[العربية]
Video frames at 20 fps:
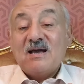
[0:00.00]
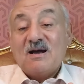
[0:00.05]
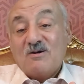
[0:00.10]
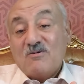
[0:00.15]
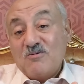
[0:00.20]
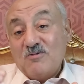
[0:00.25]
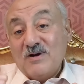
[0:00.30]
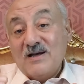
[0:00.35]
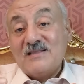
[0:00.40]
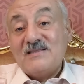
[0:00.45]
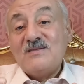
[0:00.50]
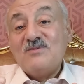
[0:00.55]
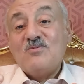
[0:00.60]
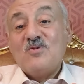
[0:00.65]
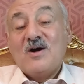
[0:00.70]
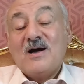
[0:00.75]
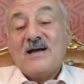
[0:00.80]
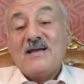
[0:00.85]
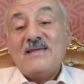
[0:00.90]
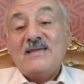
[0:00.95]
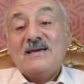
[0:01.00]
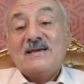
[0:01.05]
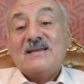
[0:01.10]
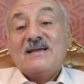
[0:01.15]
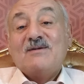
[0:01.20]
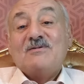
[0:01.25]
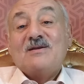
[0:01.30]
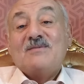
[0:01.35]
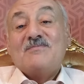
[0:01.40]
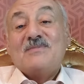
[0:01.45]
او وقت معين
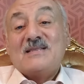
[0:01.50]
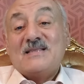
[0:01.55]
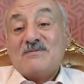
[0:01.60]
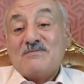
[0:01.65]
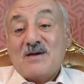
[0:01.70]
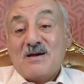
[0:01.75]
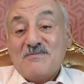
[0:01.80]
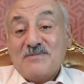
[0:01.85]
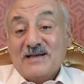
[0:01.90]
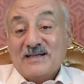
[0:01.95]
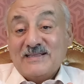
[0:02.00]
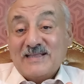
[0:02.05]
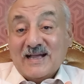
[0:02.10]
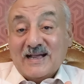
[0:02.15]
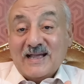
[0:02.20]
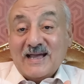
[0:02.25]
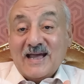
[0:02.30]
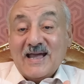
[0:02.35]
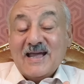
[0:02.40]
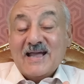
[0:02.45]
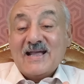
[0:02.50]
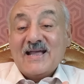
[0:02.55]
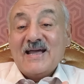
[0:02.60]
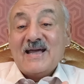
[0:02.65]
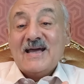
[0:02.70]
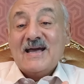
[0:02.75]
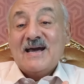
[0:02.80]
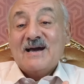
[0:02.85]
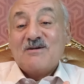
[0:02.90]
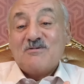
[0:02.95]
او لما تبقى محتاج
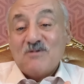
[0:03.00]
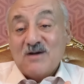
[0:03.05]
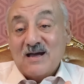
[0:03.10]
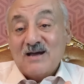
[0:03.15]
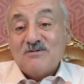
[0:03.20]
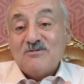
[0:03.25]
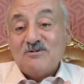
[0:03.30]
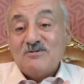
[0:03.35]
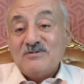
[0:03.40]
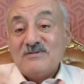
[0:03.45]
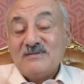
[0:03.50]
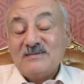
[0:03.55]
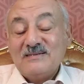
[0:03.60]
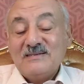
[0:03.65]
حاجه او او